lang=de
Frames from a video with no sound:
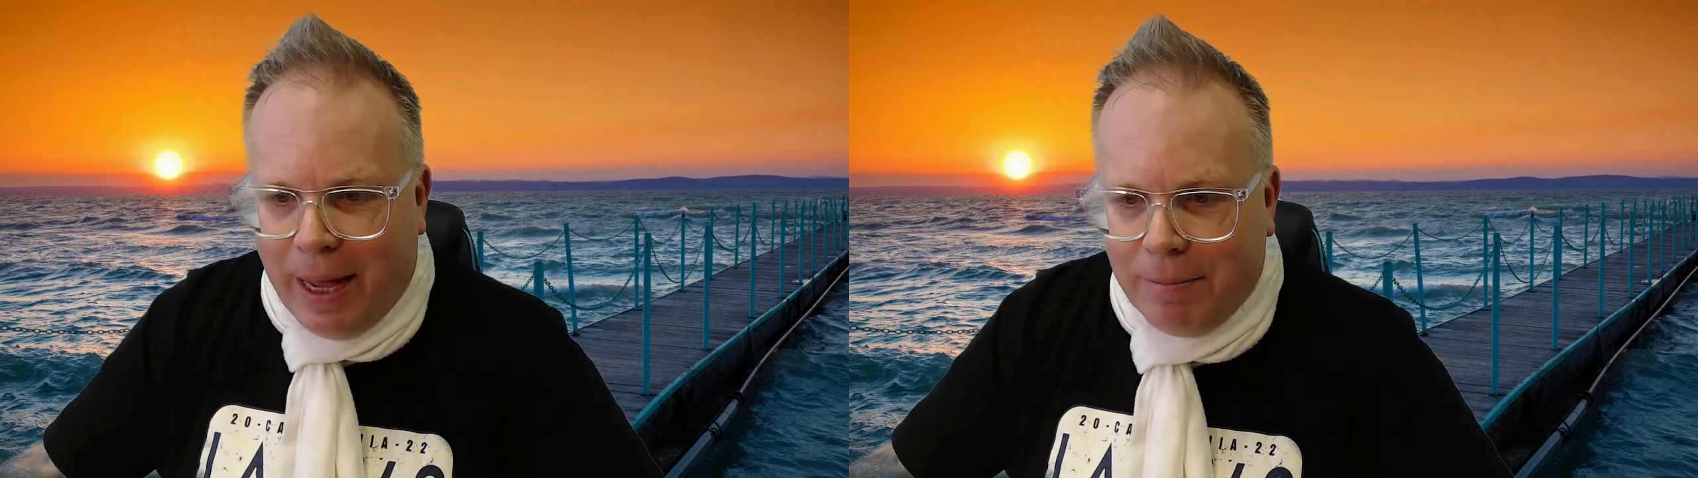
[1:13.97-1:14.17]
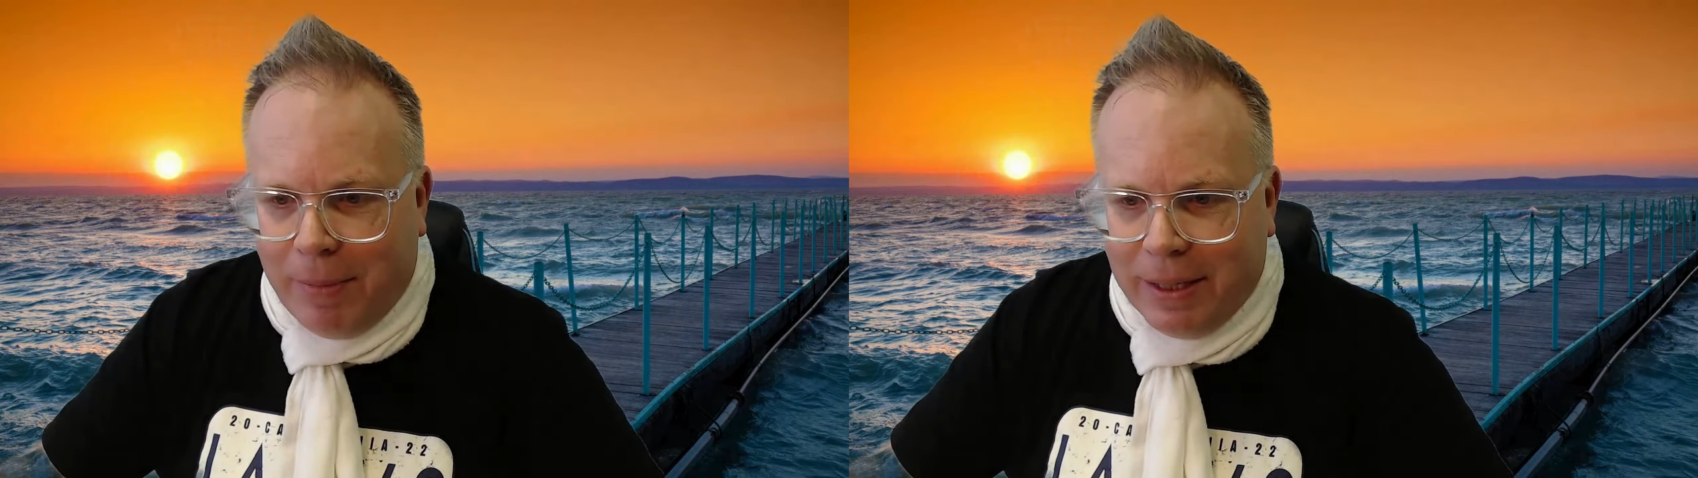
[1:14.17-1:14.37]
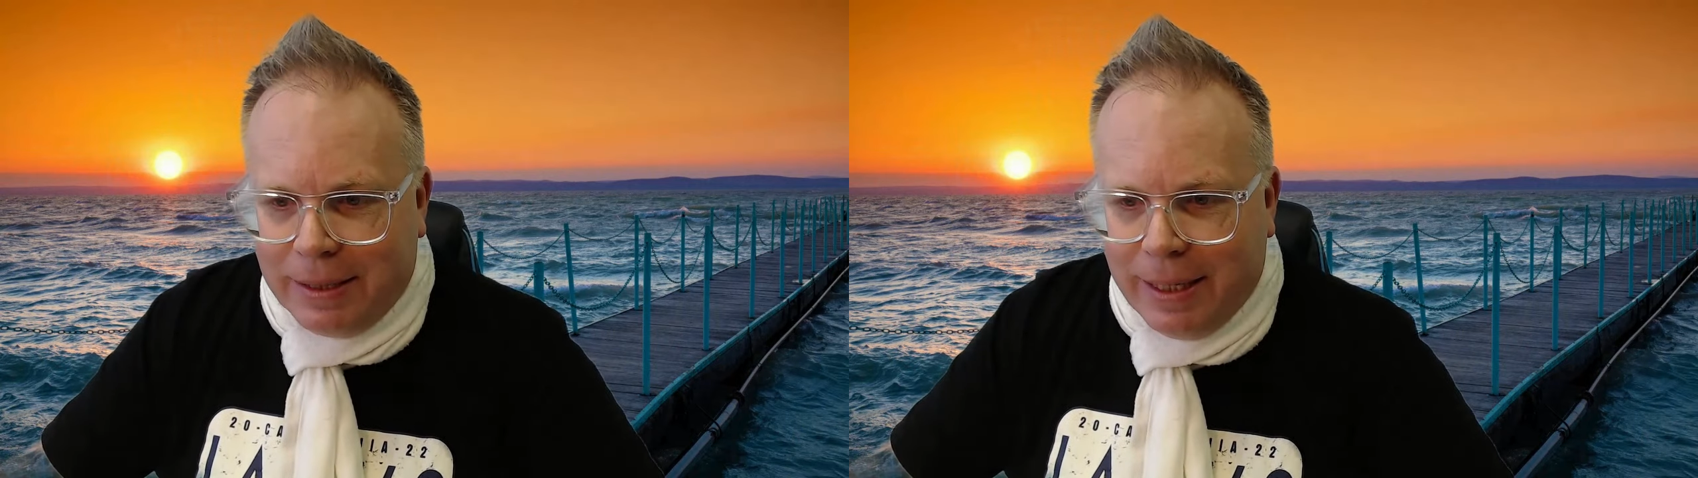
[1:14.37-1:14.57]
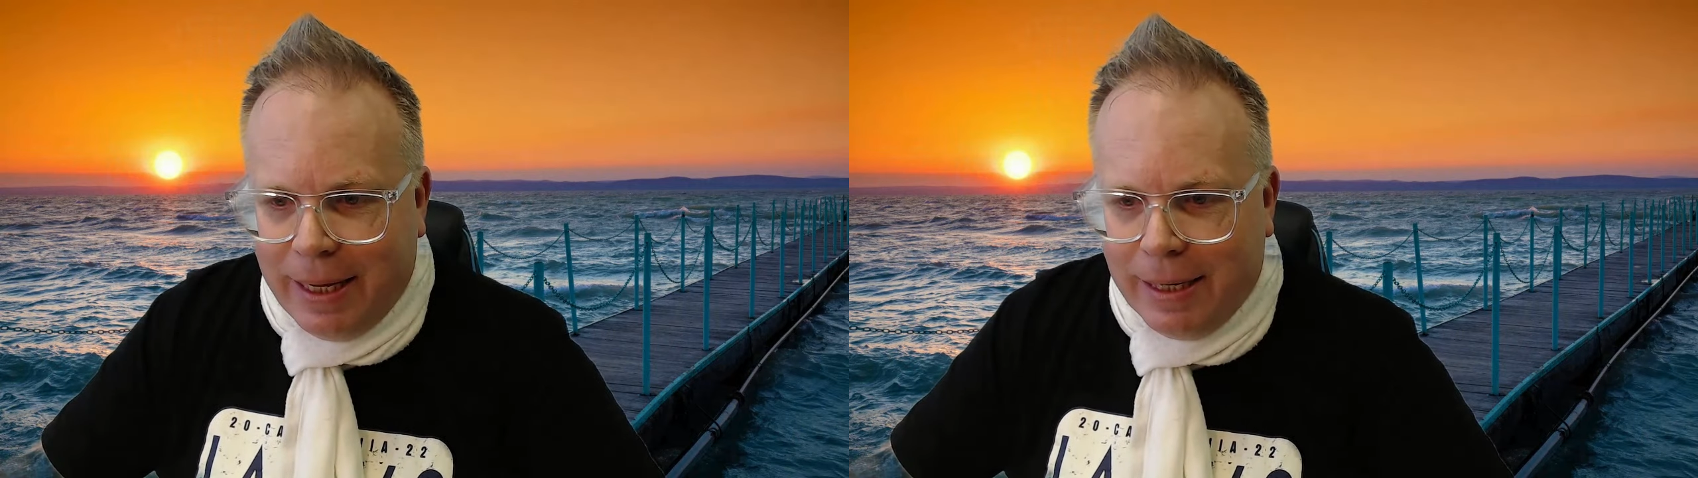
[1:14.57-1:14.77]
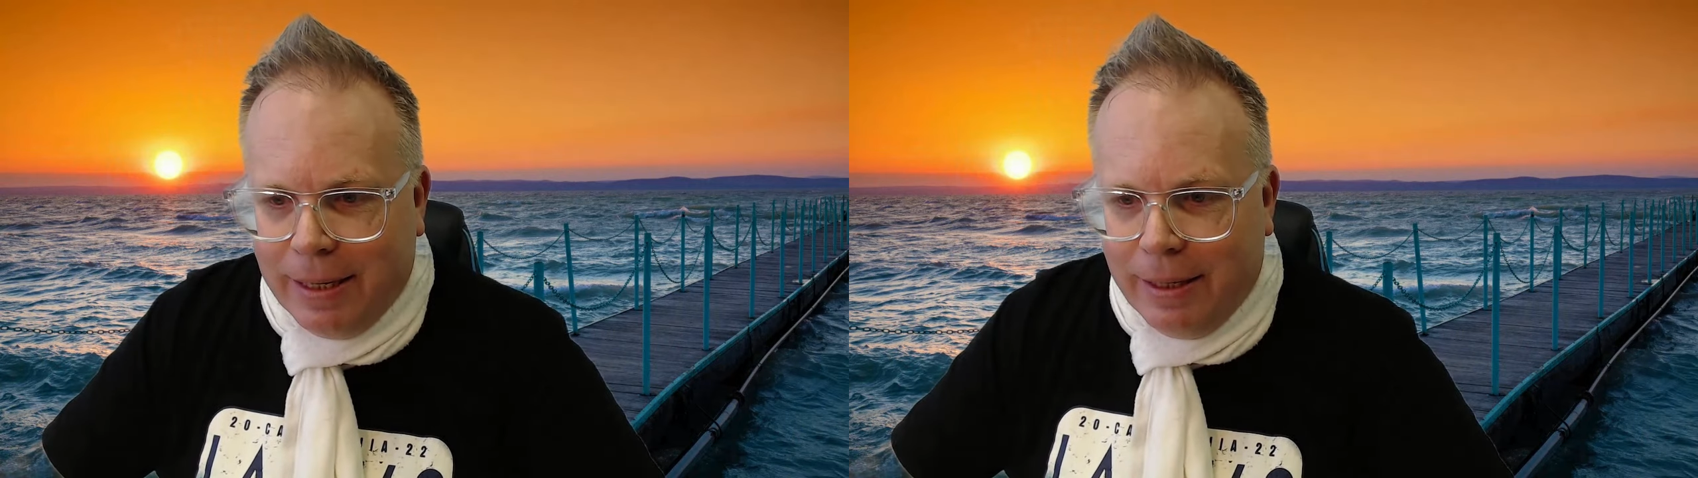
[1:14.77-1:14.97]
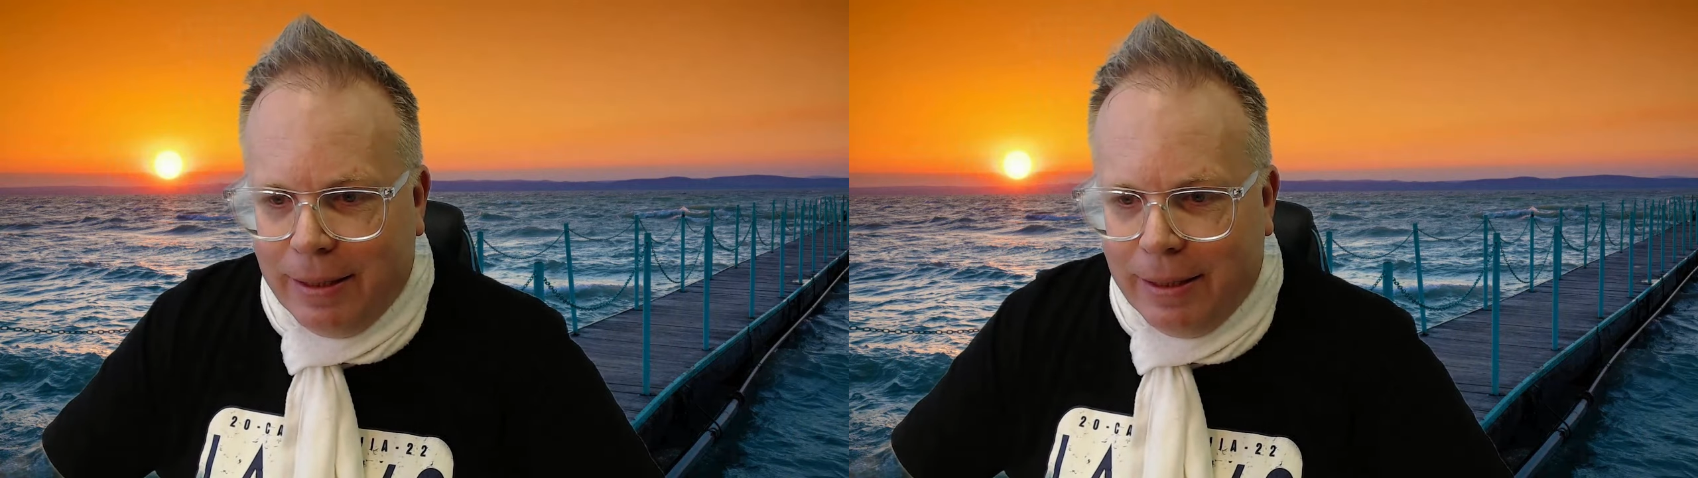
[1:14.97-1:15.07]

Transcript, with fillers: hat mal gesehen,